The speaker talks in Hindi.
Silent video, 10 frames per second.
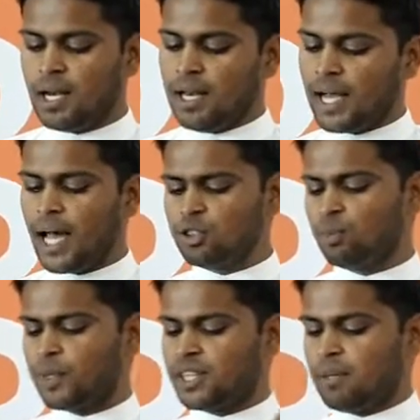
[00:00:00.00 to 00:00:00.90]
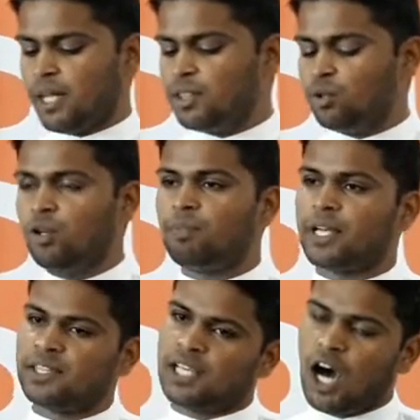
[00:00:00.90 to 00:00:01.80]
लगा दो प्रतिबंध उन
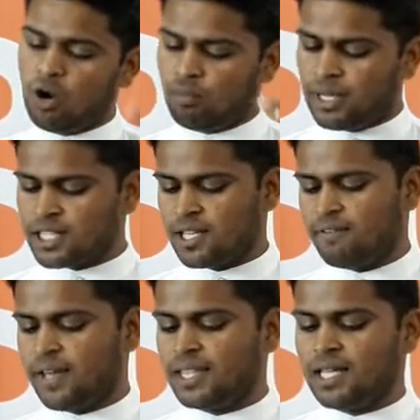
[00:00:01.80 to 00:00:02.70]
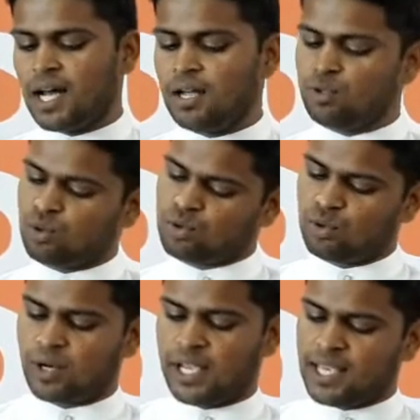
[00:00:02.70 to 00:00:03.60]
पर दिखाओ मत संवेदना जो
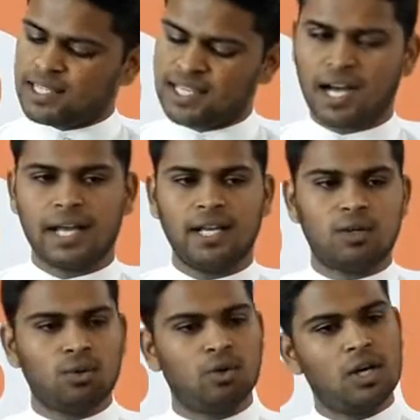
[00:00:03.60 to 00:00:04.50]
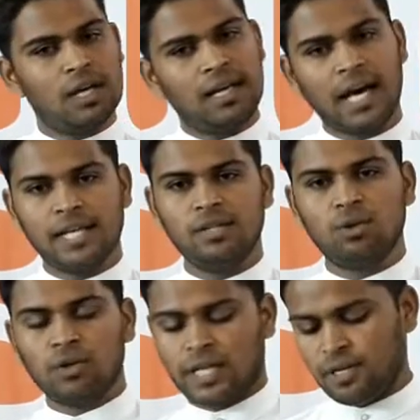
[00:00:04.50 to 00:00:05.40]
सो रहे जगाने को लानी
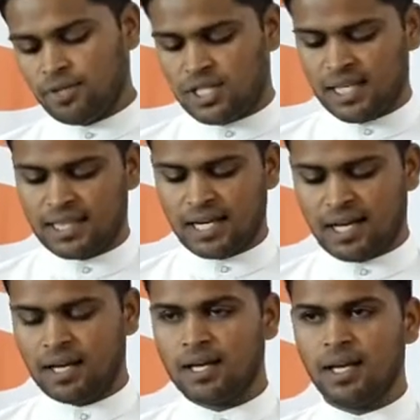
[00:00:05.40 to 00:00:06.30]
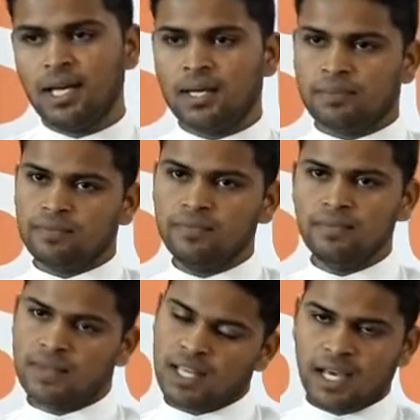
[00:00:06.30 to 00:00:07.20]
होगी नवचेतना
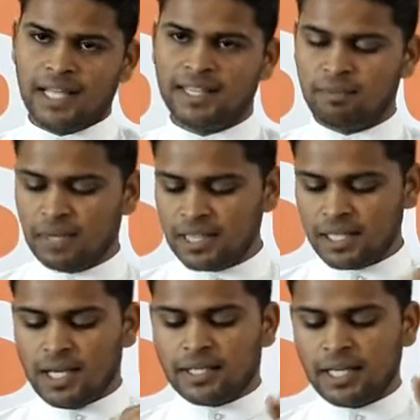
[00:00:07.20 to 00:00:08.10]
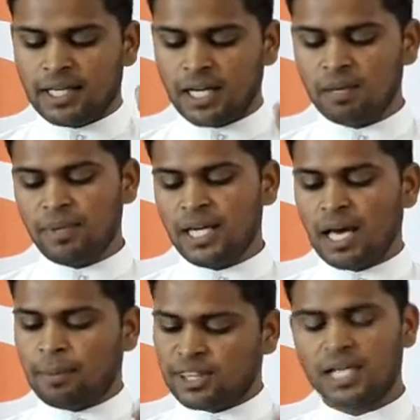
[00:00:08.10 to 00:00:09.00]
अंतिम मंत्र कि गरीबी
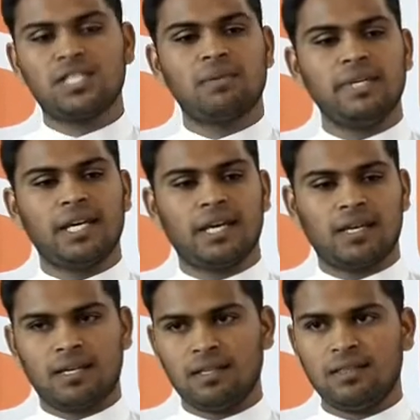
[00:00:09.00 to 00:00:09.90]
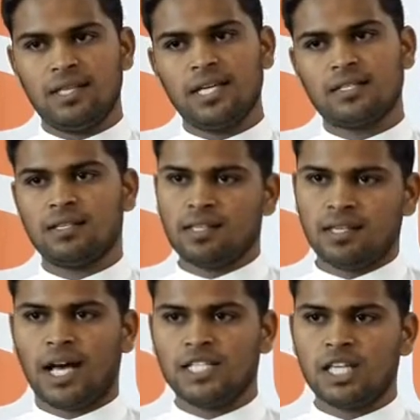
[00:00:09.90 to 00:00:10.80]
अब तक जमी है देश
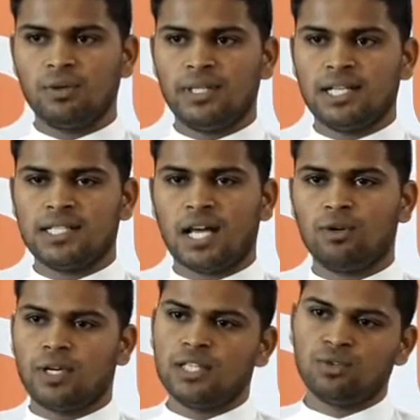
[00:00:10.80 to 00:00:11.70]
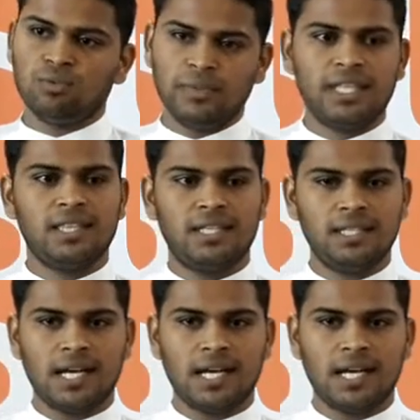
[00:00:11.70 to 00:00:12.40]
आज़ाद हुए इतने साल हो गए जो उम्मीदें थी